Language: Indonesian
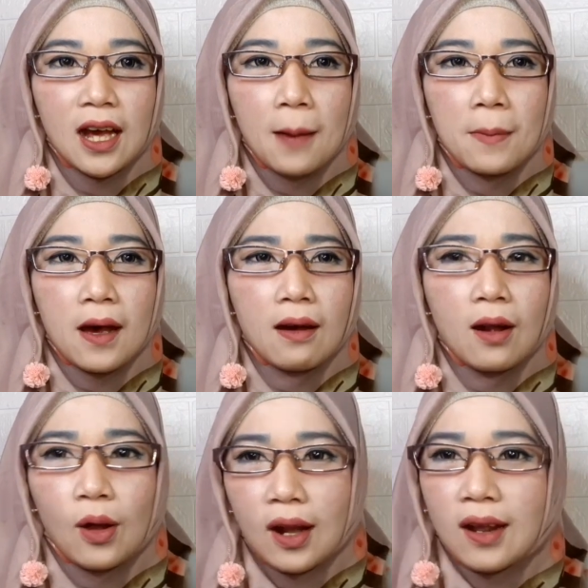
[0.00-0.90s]
apa
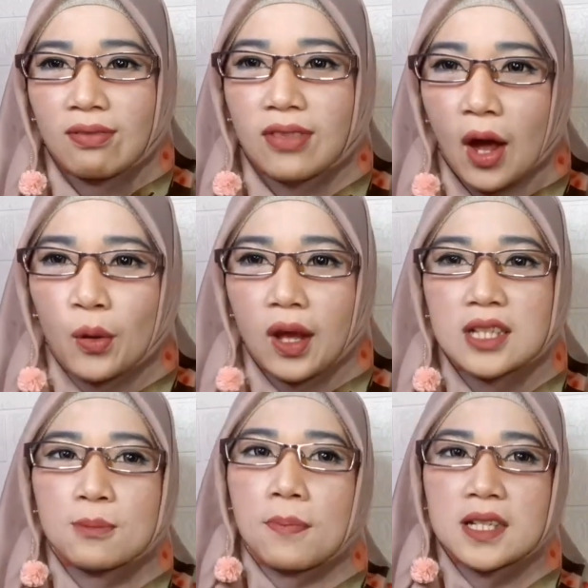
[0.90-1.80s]
kalau kalian tahu ya
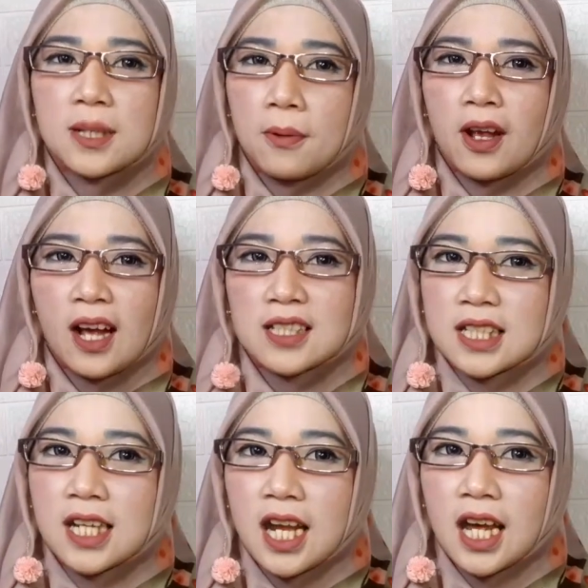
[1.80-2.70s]

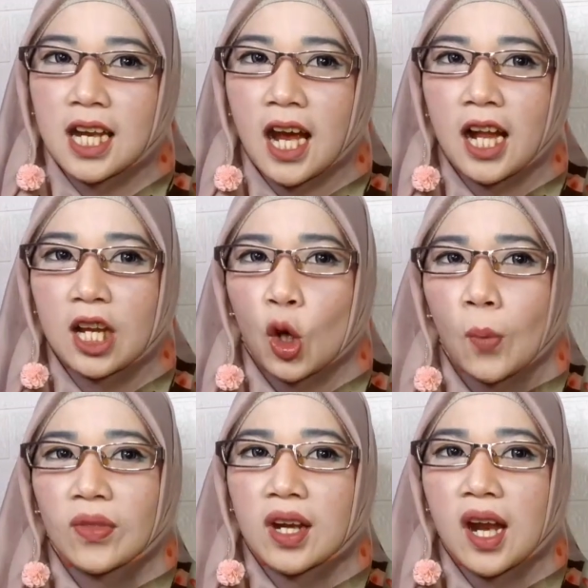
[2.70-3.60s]
spesifikasi dari
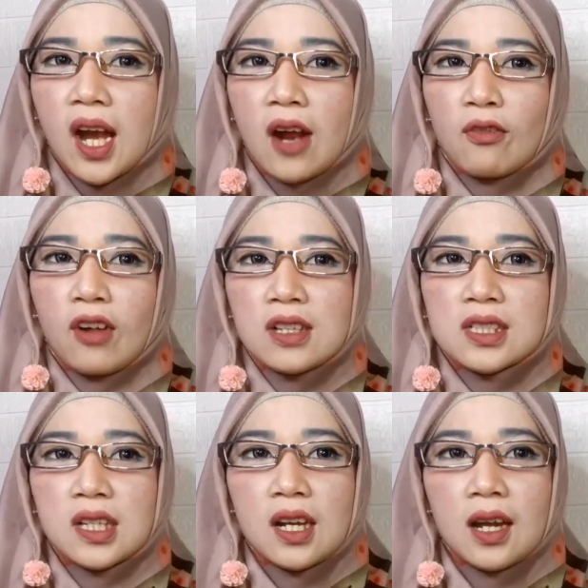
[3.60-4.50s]
helikopter dan airplane
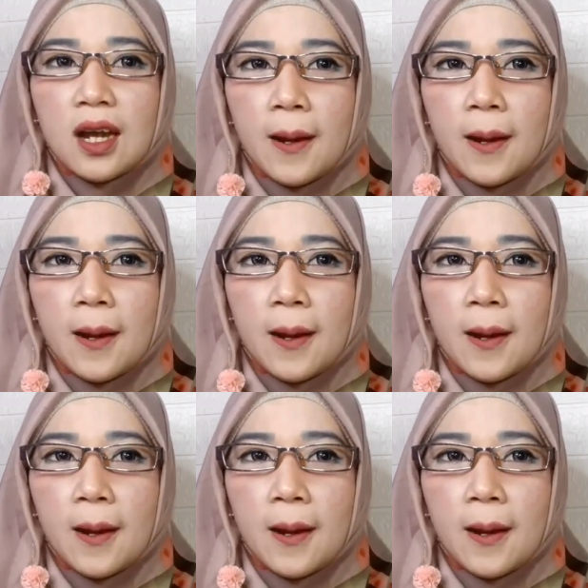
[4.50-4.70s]
sih